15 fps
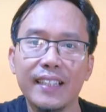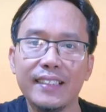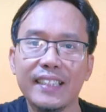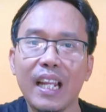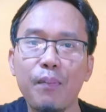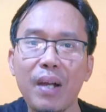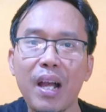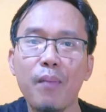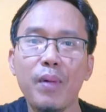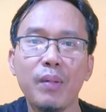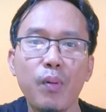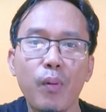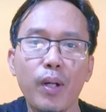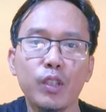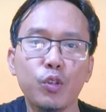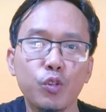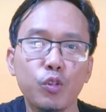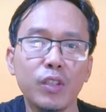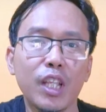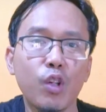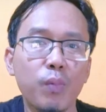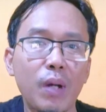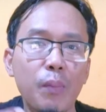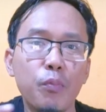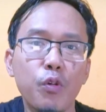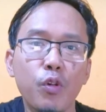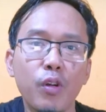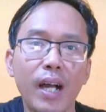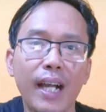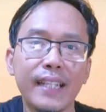Kesalahpahaman bahwa tuntutan upah
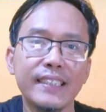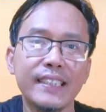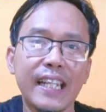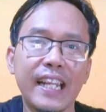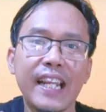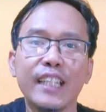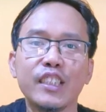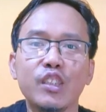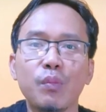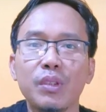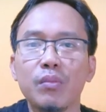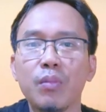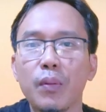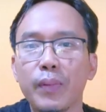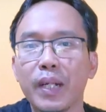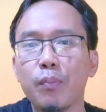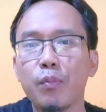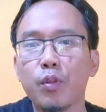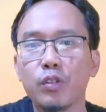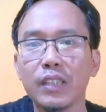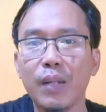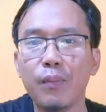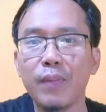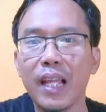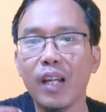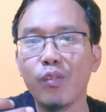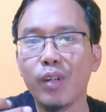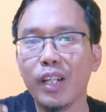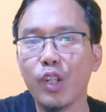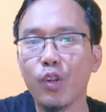buruh akan secara langsung menyebabkan perusahaan
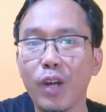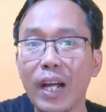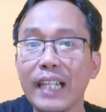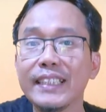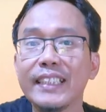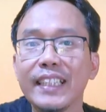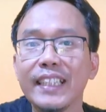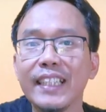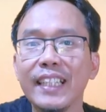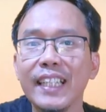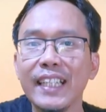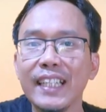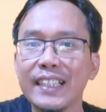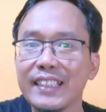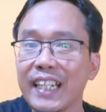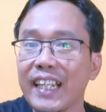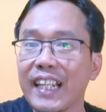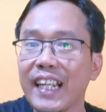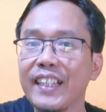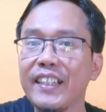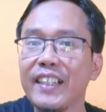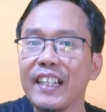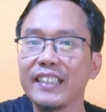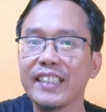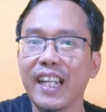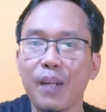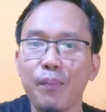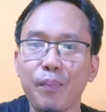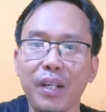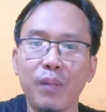melakukan relokasi seringkali
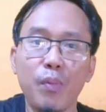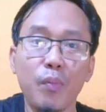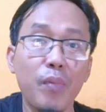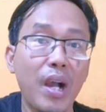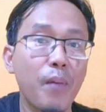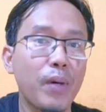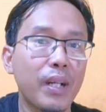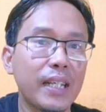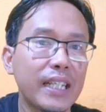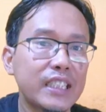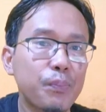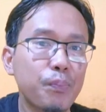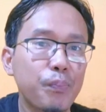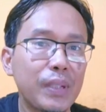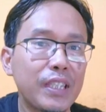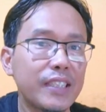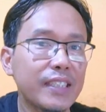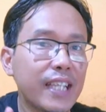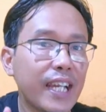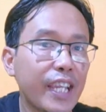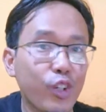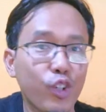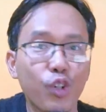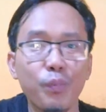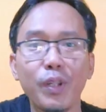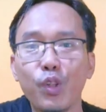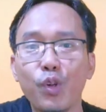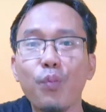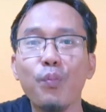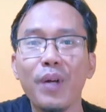didasarkan pada pemahaman yang sempit tentang
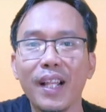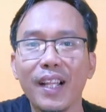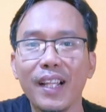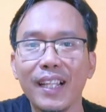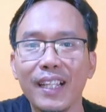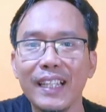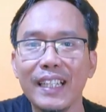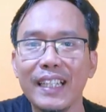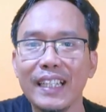ekonomi global.